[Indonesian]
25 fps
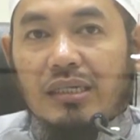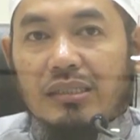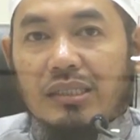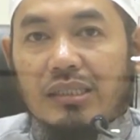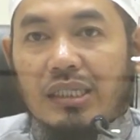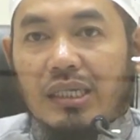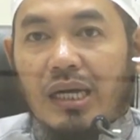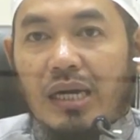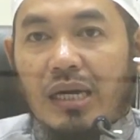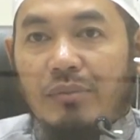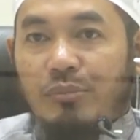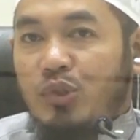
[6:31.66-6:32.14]

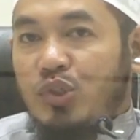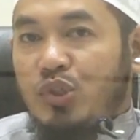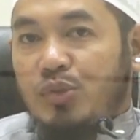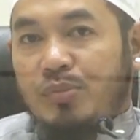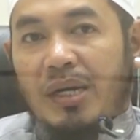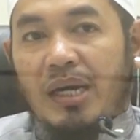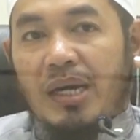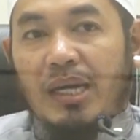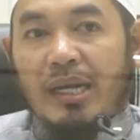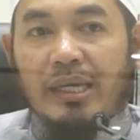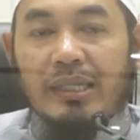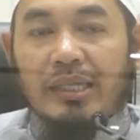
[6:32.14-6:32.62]
terhapus
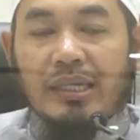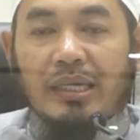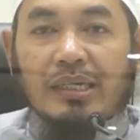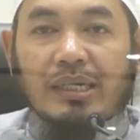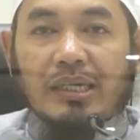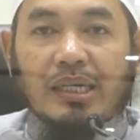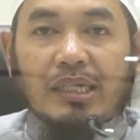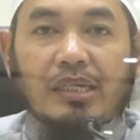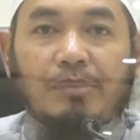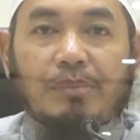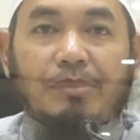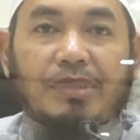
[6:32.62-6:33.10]
pahalanya
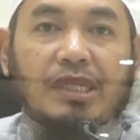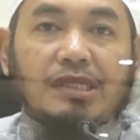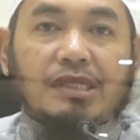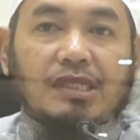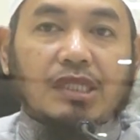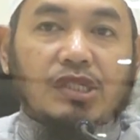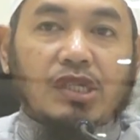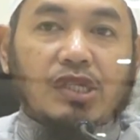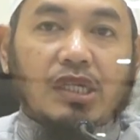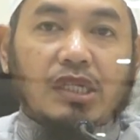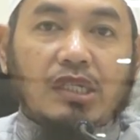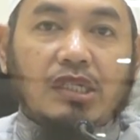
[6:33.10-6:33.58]
karena pernah
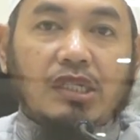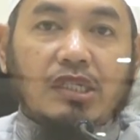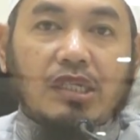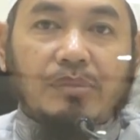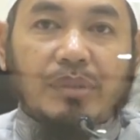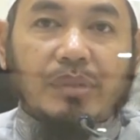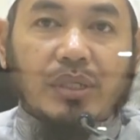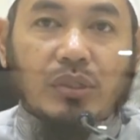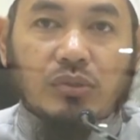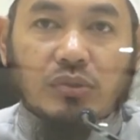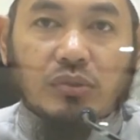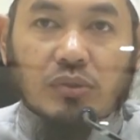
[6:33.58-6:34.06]
terjadi di
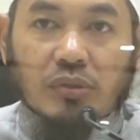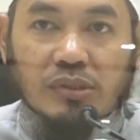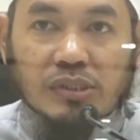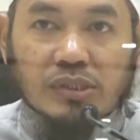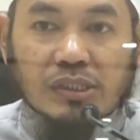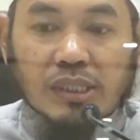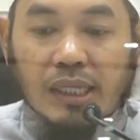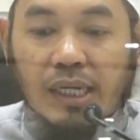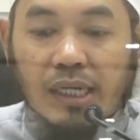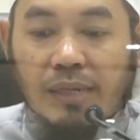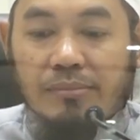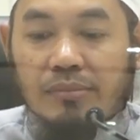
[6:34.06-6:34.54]
zaman Rasulullah
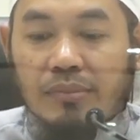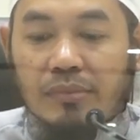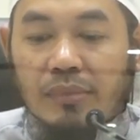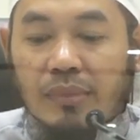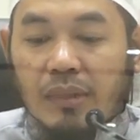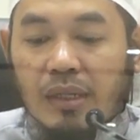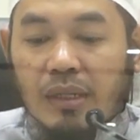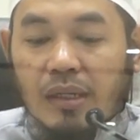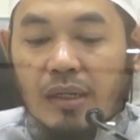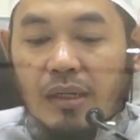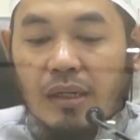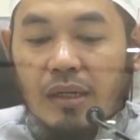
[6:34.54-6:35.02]
SAW
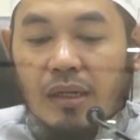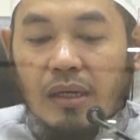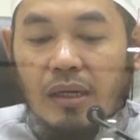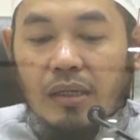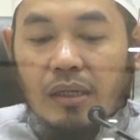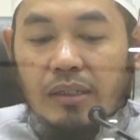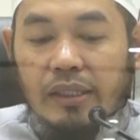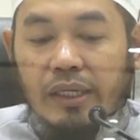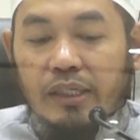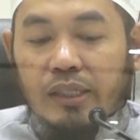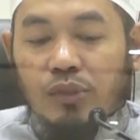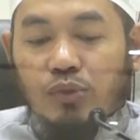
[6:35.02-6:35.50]

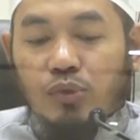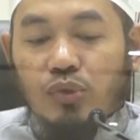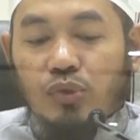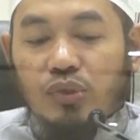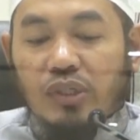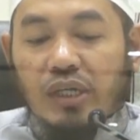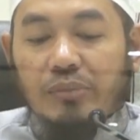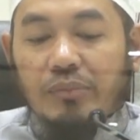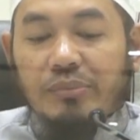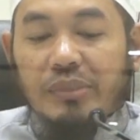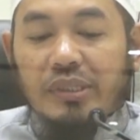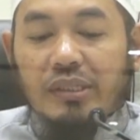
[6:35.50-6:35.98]
yaitu
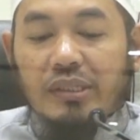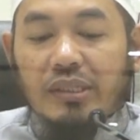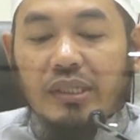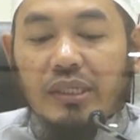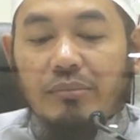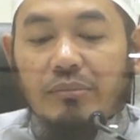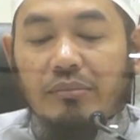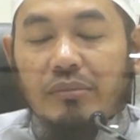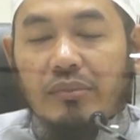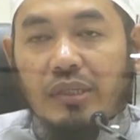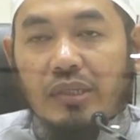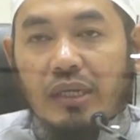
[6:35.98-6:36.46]
yang
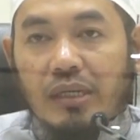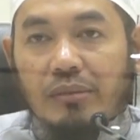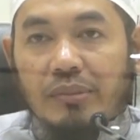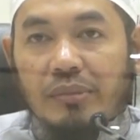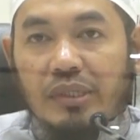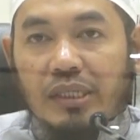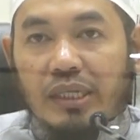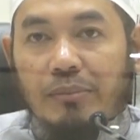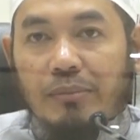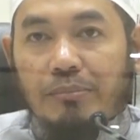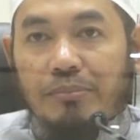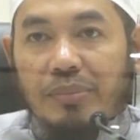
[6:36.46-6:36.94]
menerima, yang
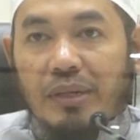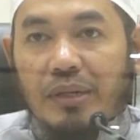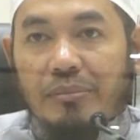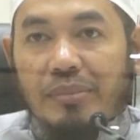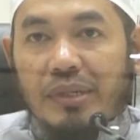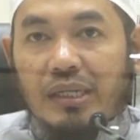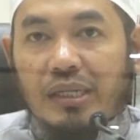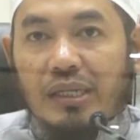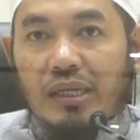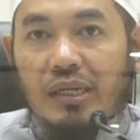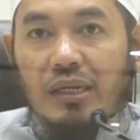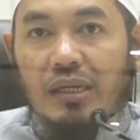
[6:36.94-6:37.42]
menimpa
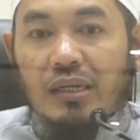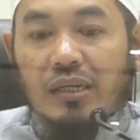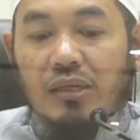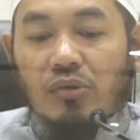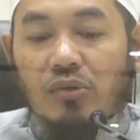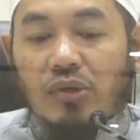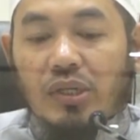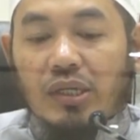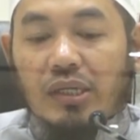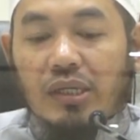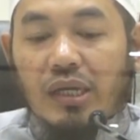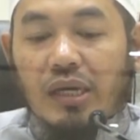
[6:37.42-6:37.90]
pada
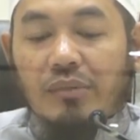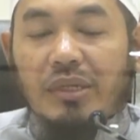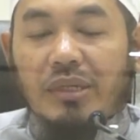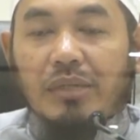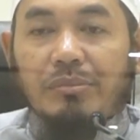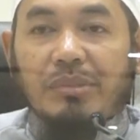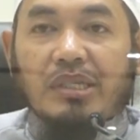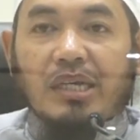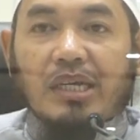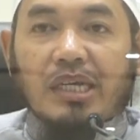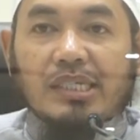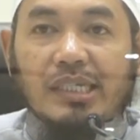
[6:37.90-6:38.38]
keluarga Amar
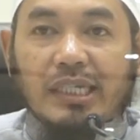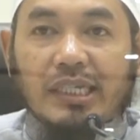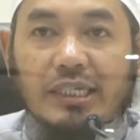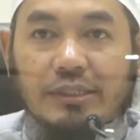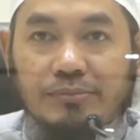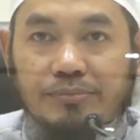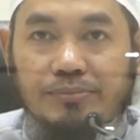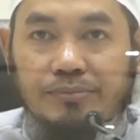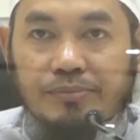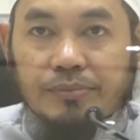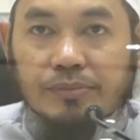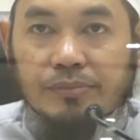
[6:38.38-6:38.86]
bin Yasir
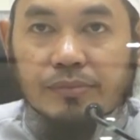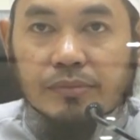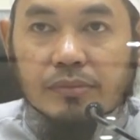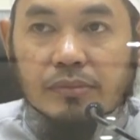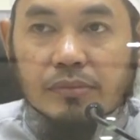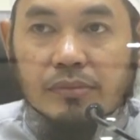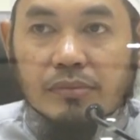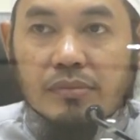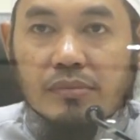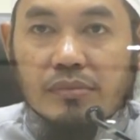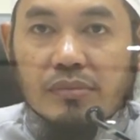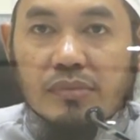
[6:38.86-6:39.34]

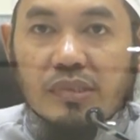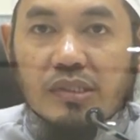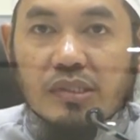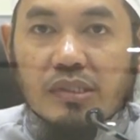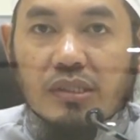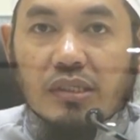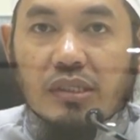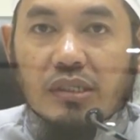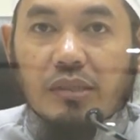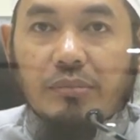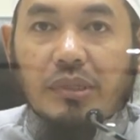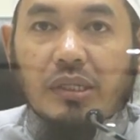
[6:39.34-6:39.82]

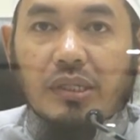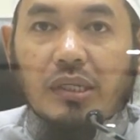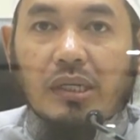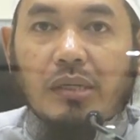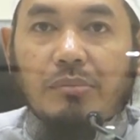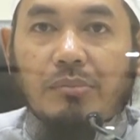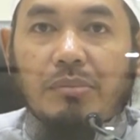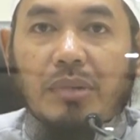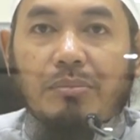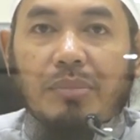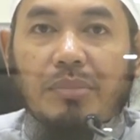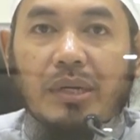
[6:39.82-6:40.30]
di
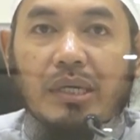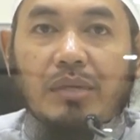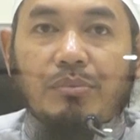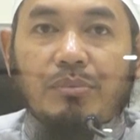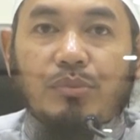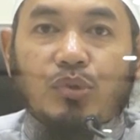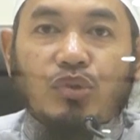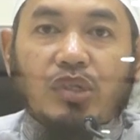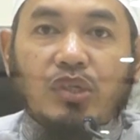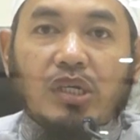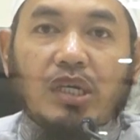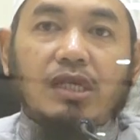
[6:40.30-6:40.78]
mana bapak
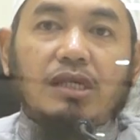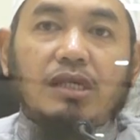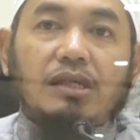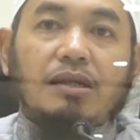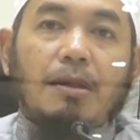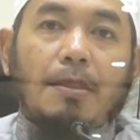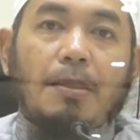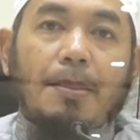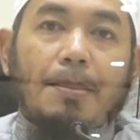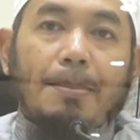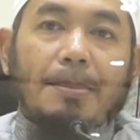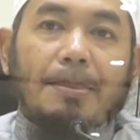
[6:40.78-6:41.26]
ibunya
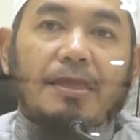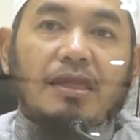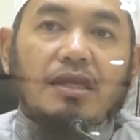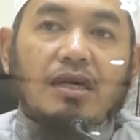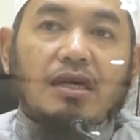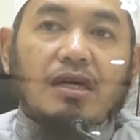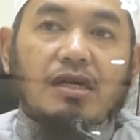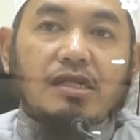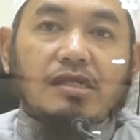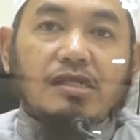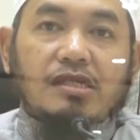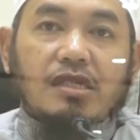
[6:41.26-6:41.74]

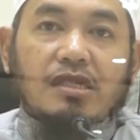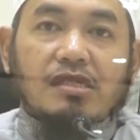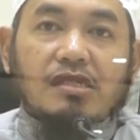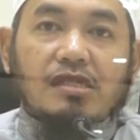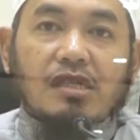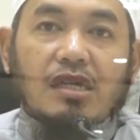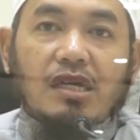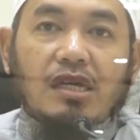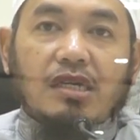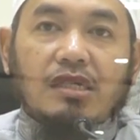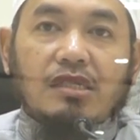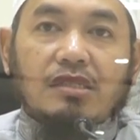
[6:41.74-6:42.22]

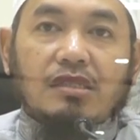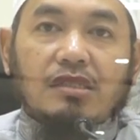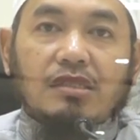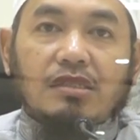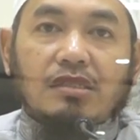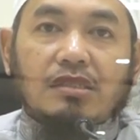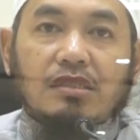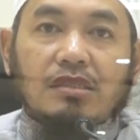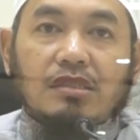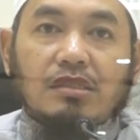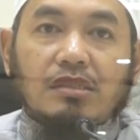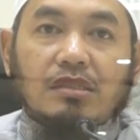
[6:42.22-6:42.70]
disiksa
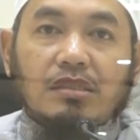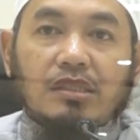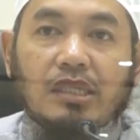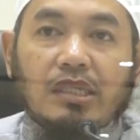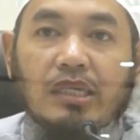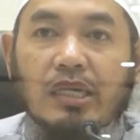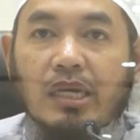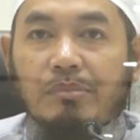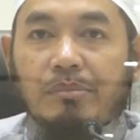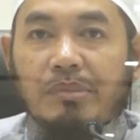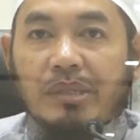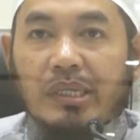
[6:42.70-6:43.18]

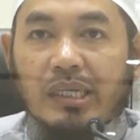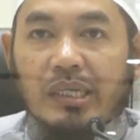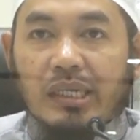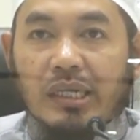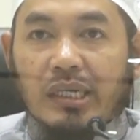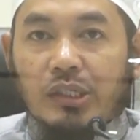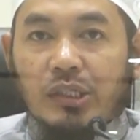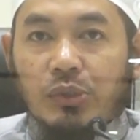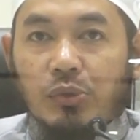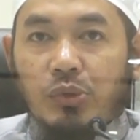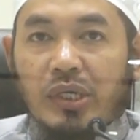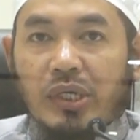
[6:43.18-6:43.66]
hingga
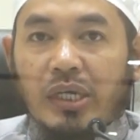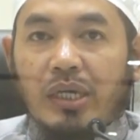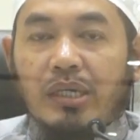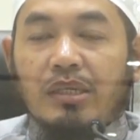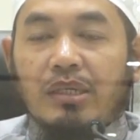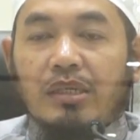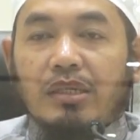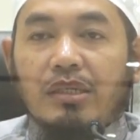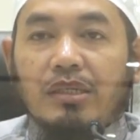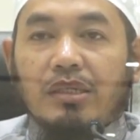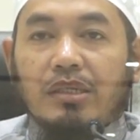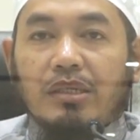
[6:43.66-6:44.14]
meninggal dunia